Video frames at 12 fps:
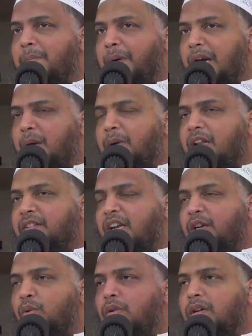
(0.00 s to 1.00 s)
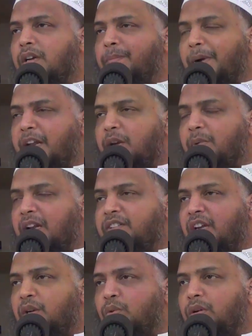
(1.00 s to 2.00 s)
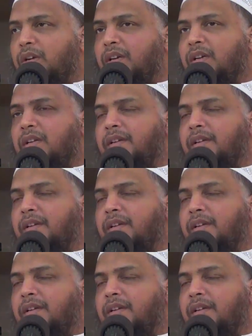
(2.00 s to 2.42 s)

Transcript: பணபலத்தை கொண்டு படைபலத்தை கொண்டு